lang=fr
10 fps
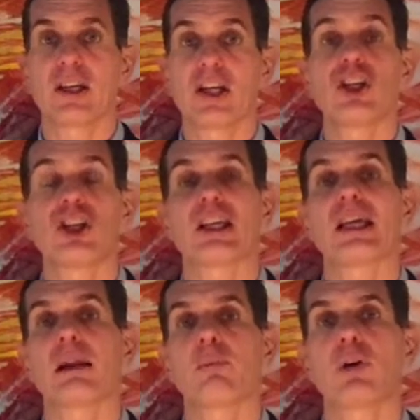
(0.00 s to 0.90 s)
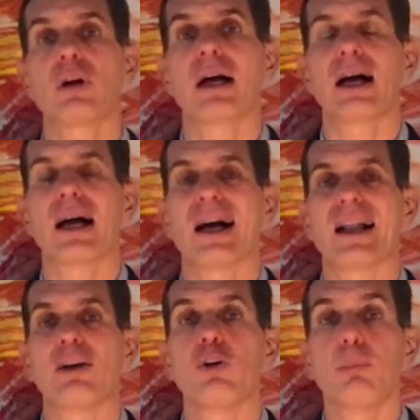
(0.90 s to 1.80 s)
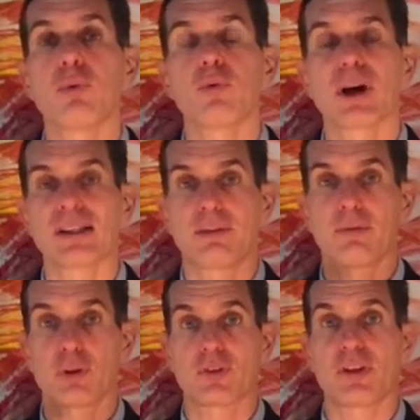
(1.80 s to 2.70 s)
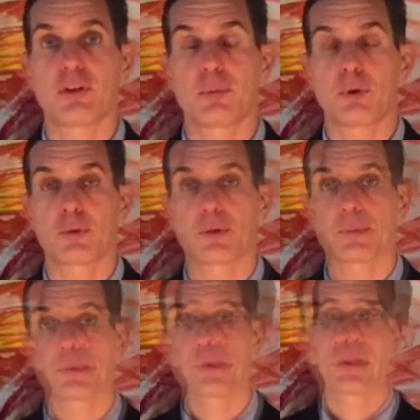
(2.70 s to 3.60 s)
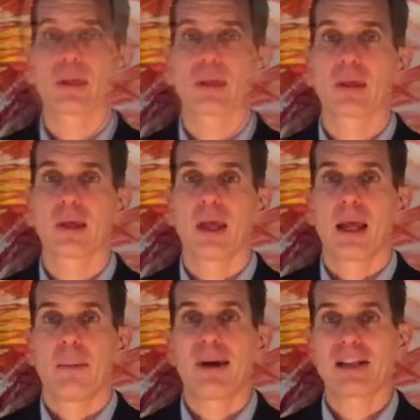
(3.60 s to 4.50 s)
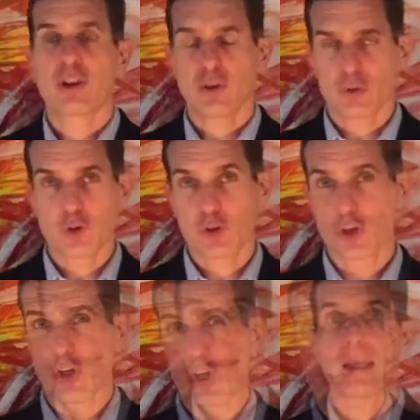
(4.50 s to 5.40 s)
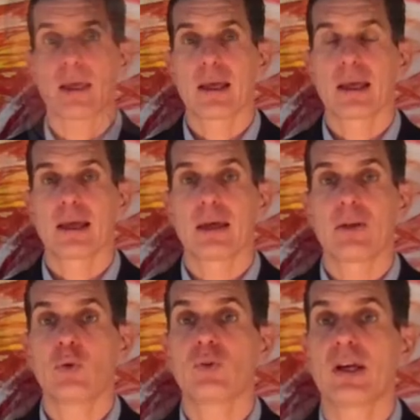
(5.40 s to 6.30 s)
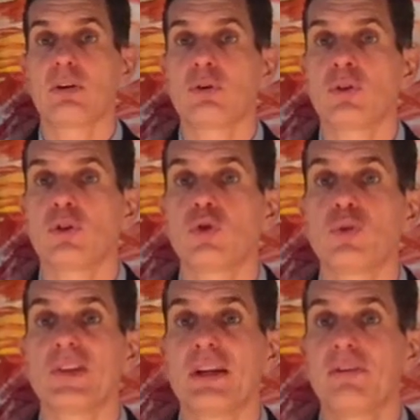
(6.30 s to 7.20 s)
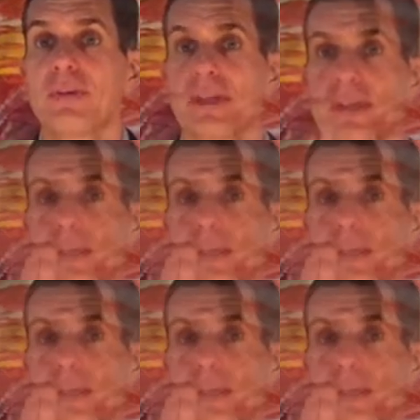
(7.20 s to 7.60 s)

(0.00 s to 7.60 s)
j'ai également le pouvoir d'influencer le monde. Partant de ce socle, nous allons nous élever